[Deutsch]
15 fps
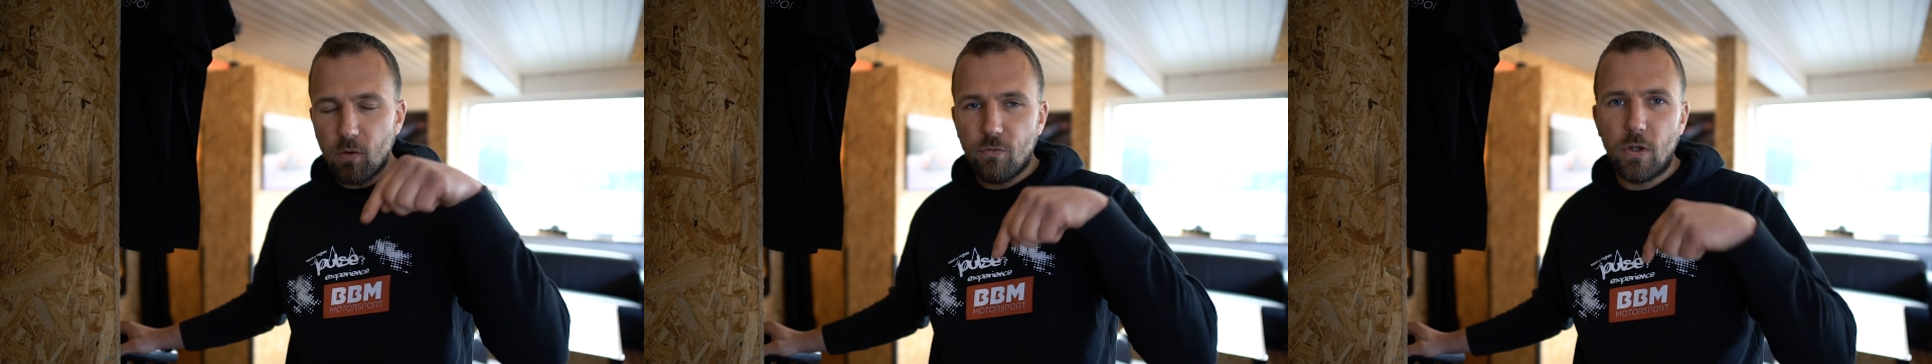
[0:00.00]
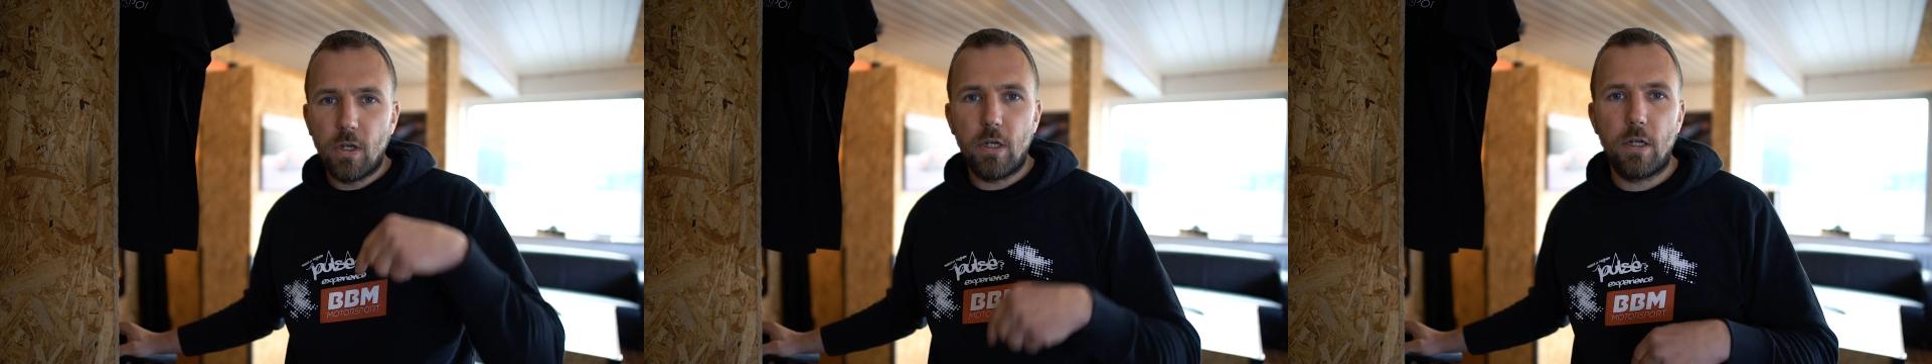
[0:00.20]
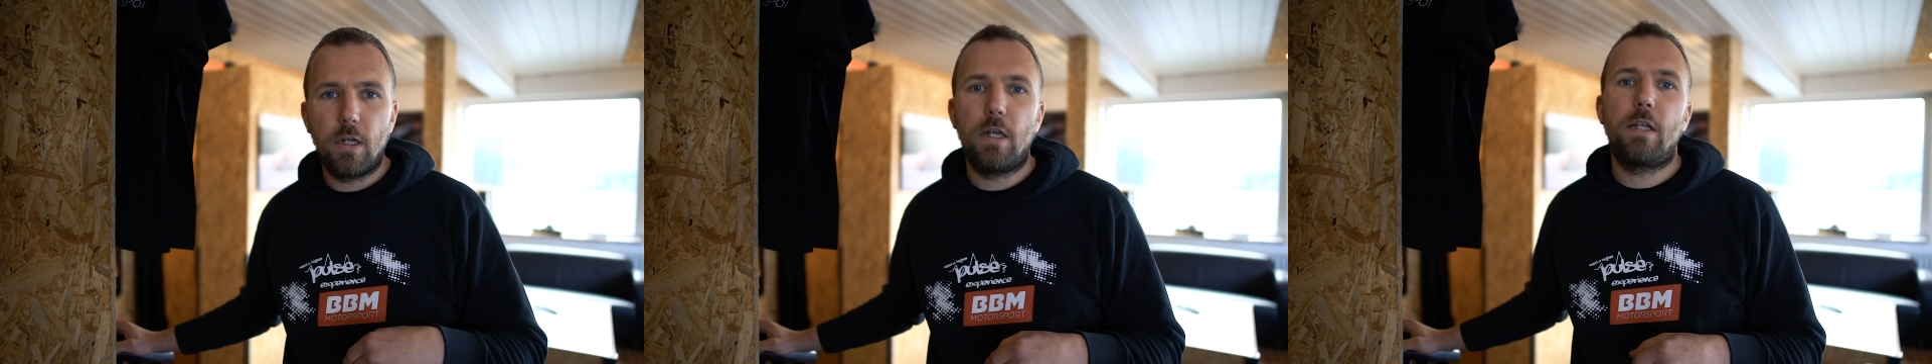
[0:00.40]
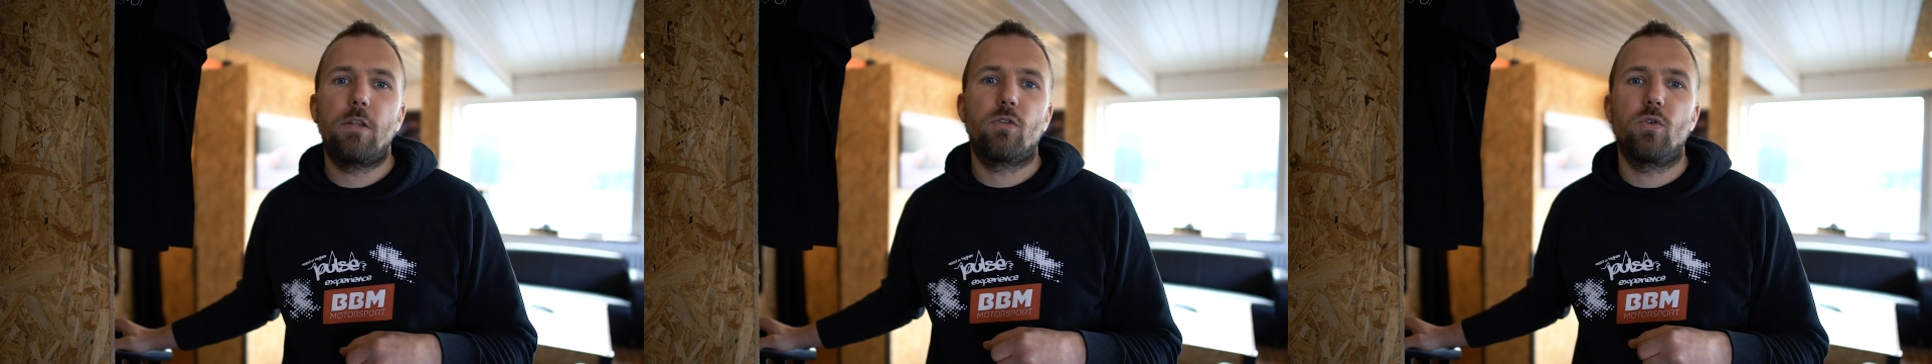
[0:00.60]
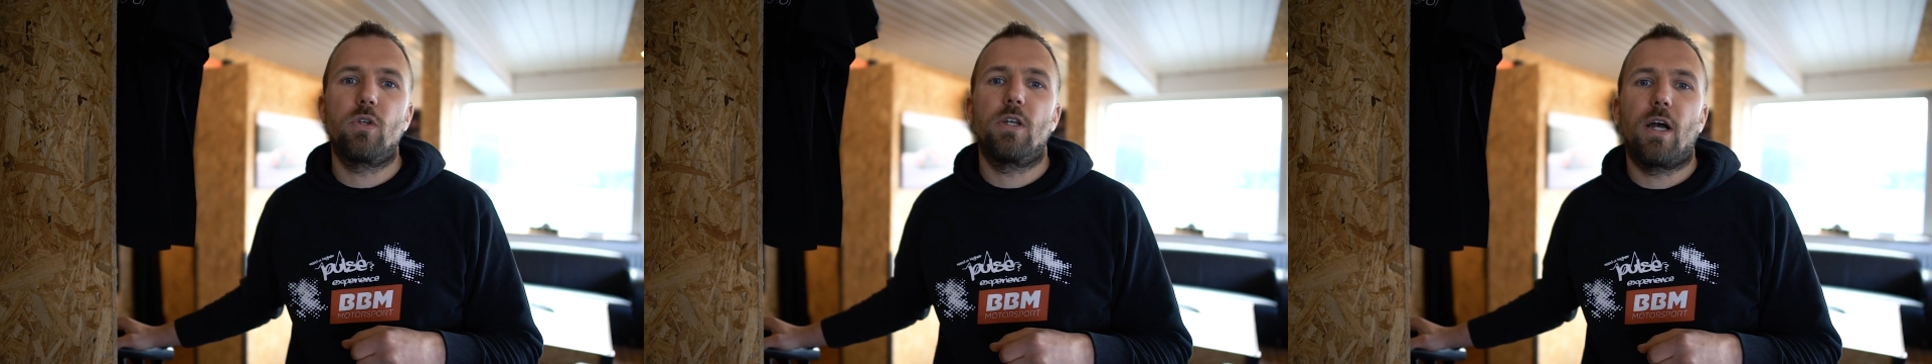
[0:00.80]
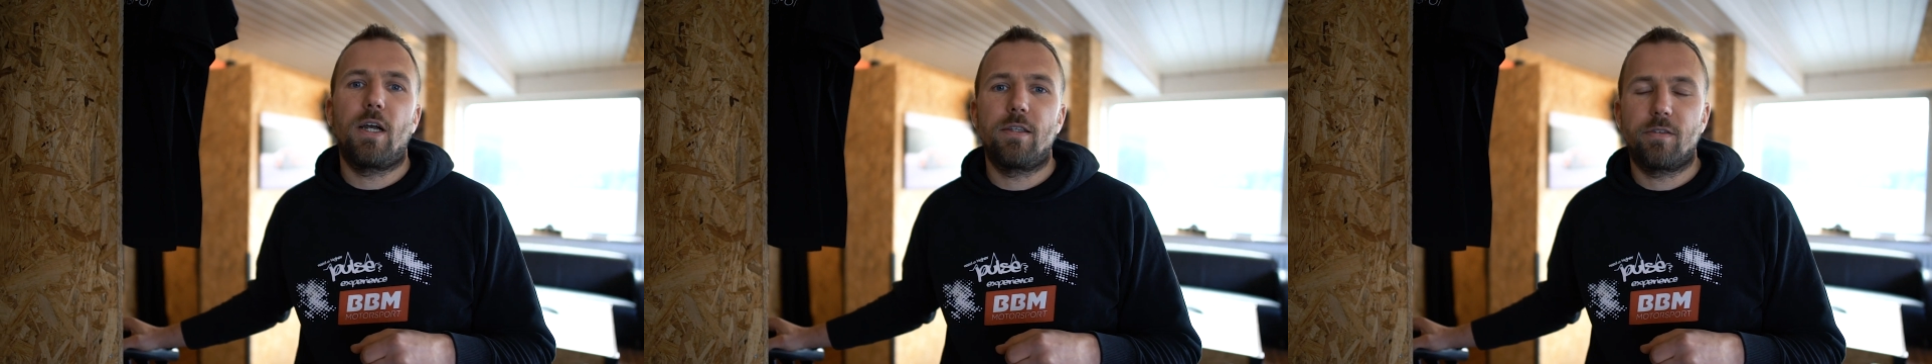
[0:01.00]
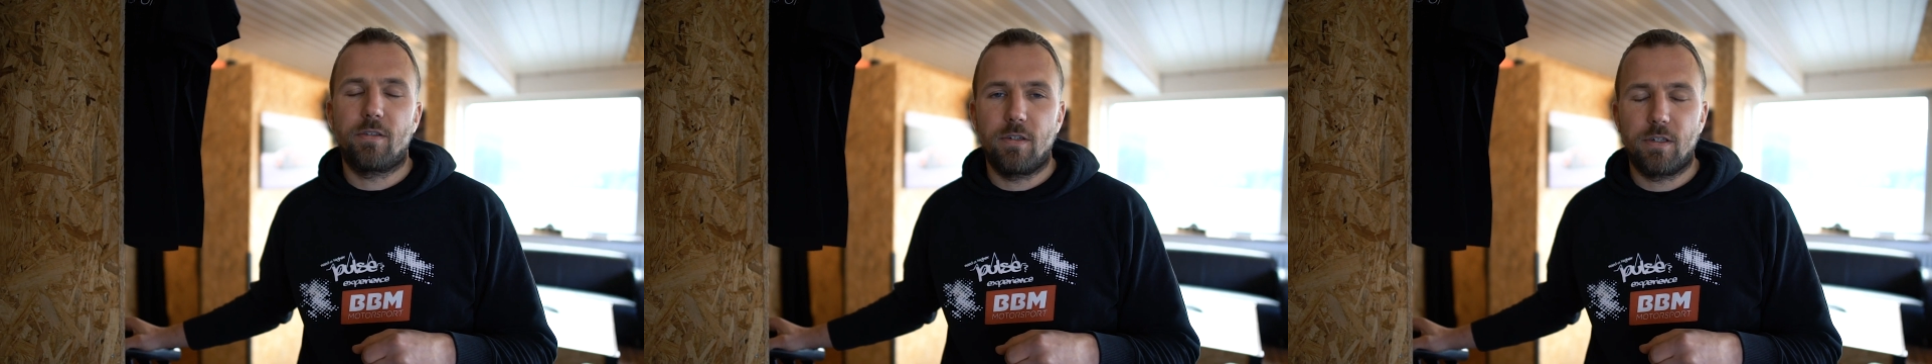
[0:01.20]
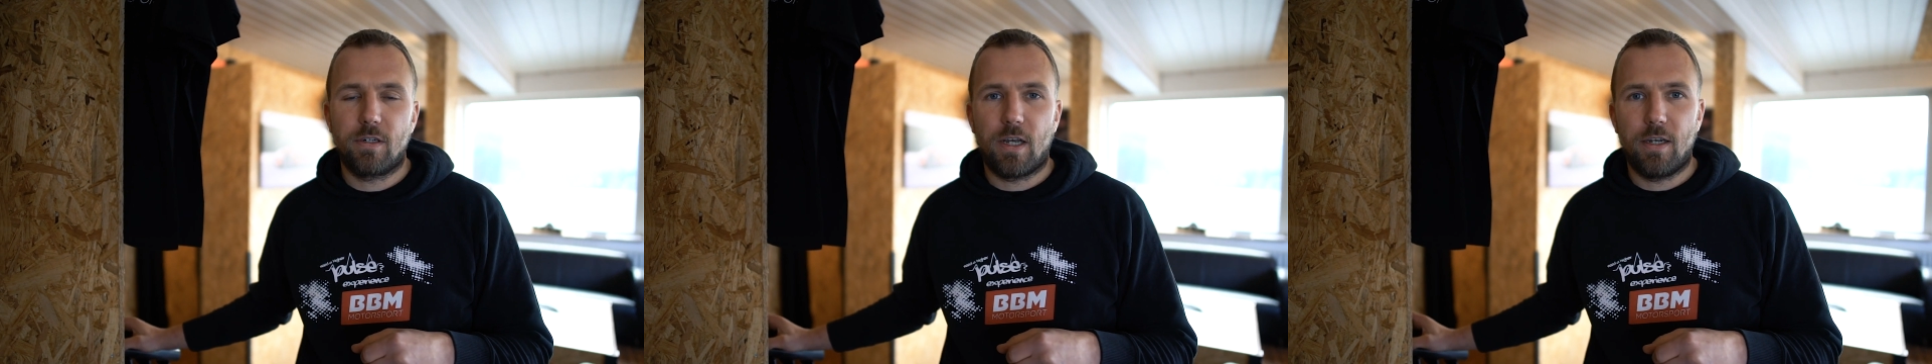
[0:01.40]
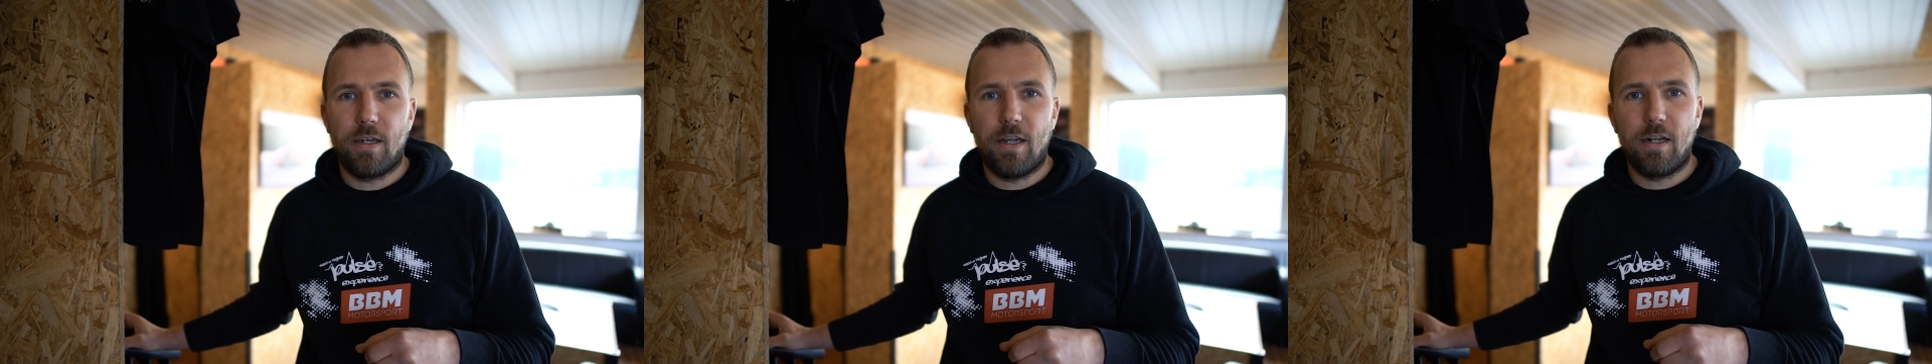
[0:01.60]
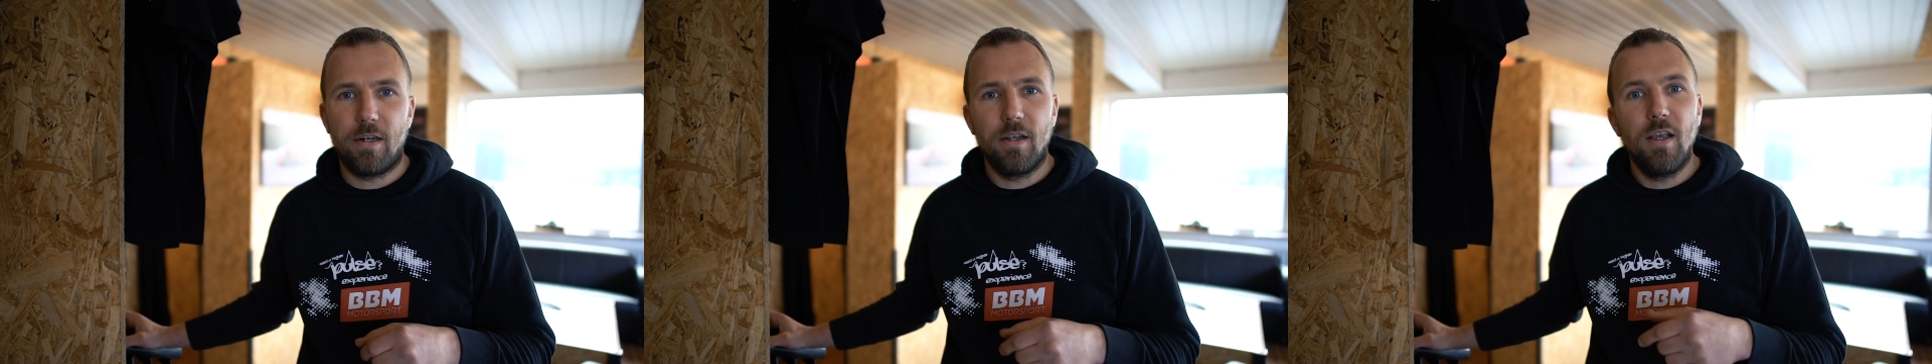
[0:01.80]
findet ihr einen Link zu den einzelnen
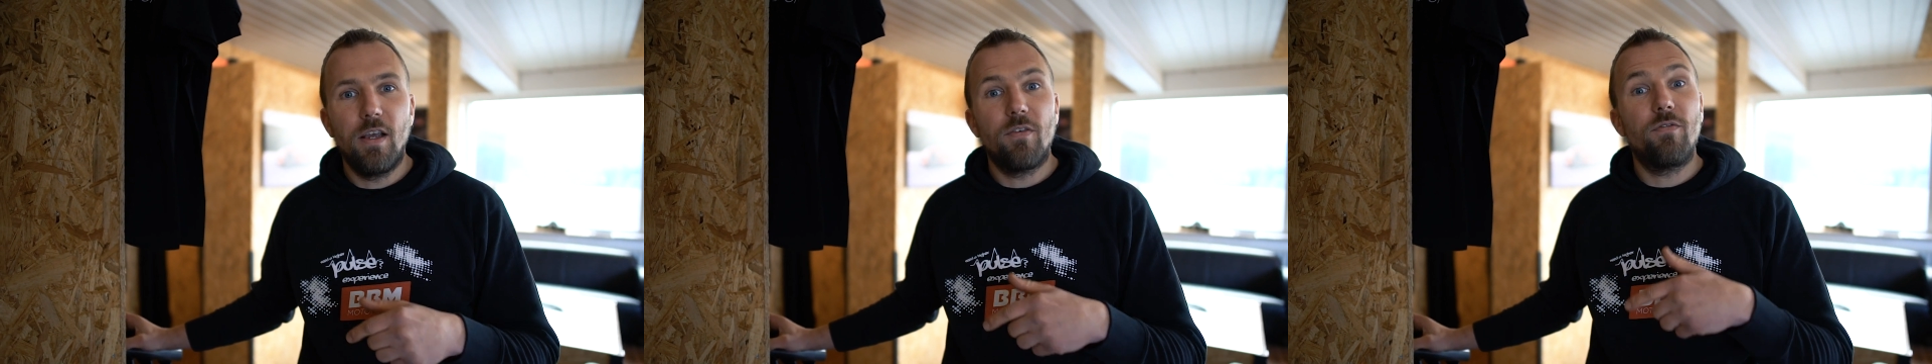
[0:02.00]
Kanälen.